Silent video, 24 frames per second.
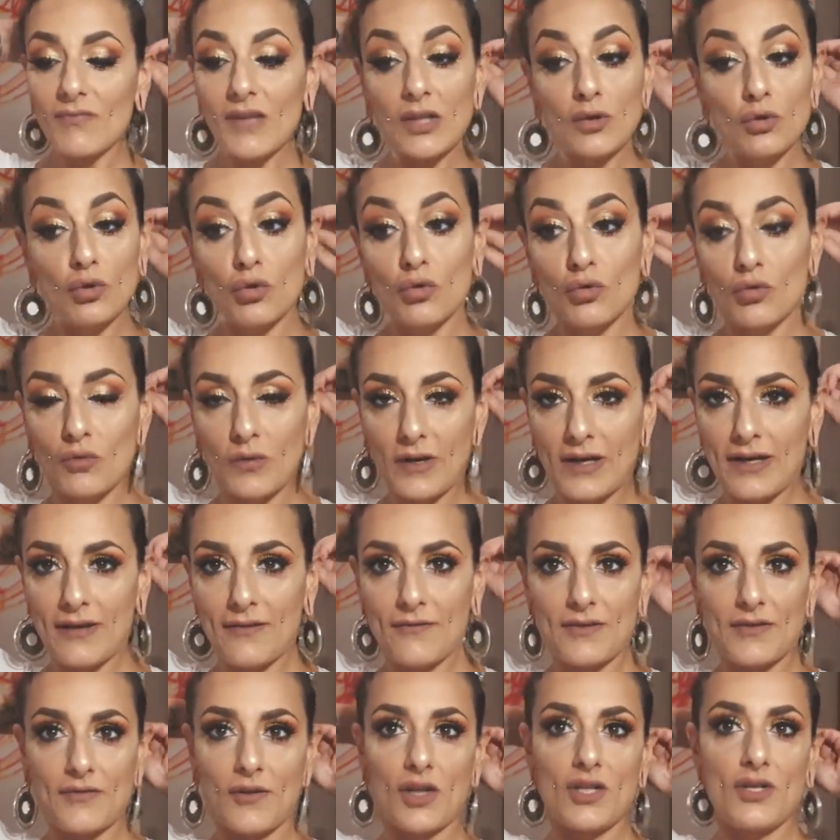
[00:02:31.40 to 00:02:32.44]
Dunque,
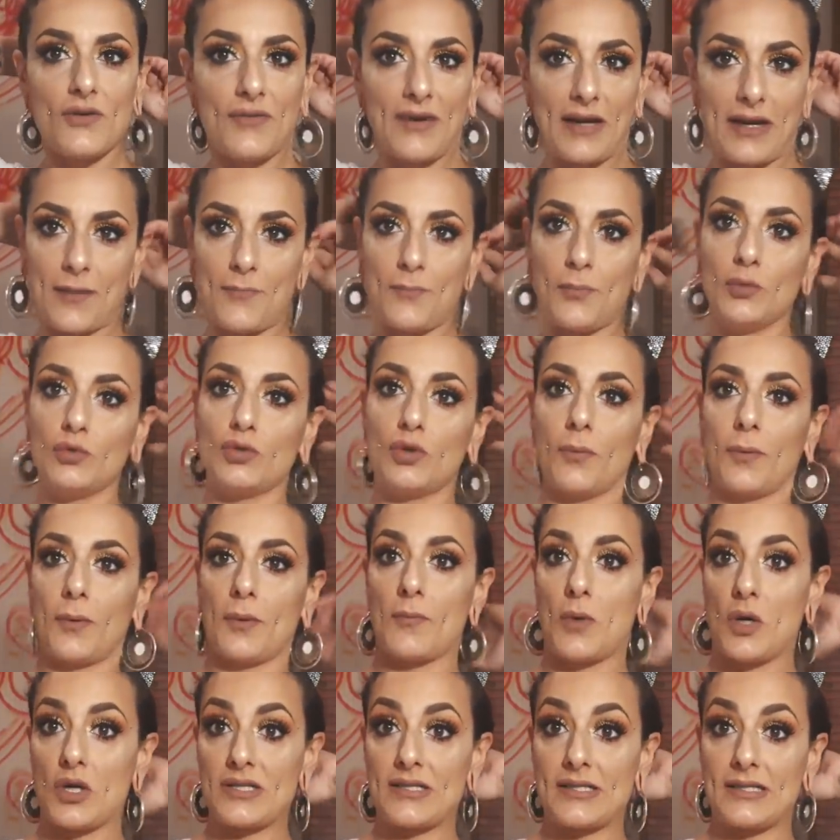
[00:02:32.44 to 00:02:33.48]
vi voglio fare appunto
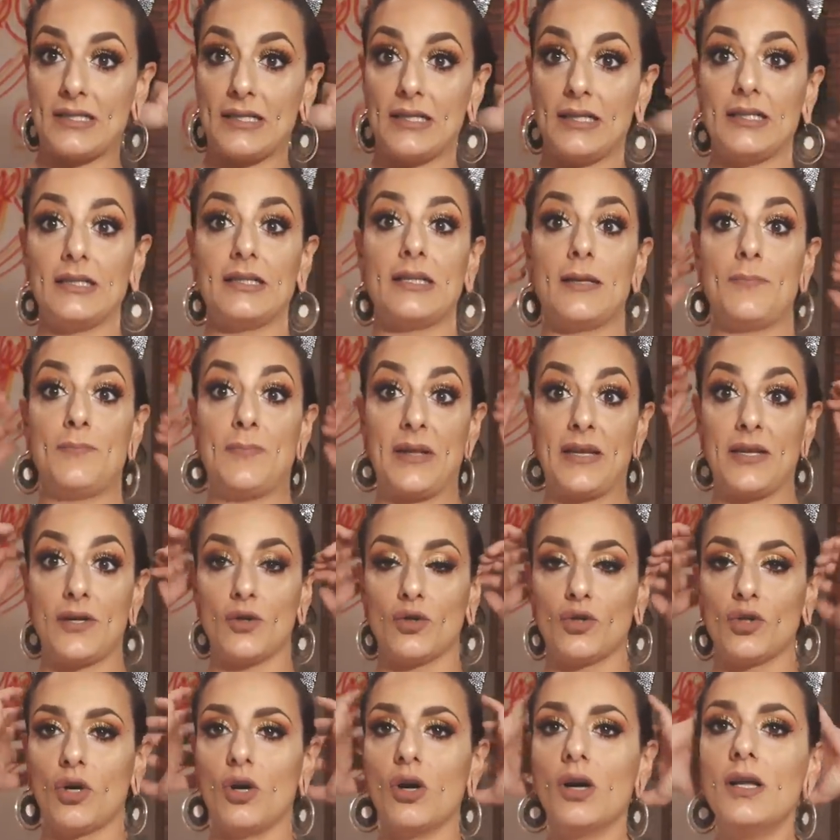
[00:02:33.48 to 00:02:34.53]
promossi del
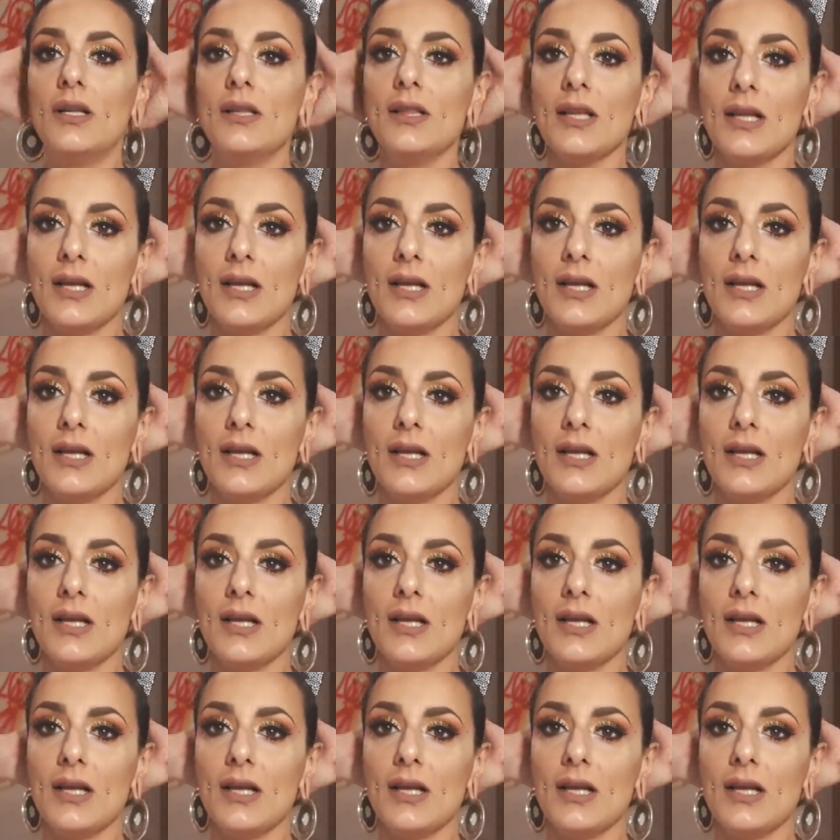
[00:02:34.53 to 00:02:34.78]
periodo.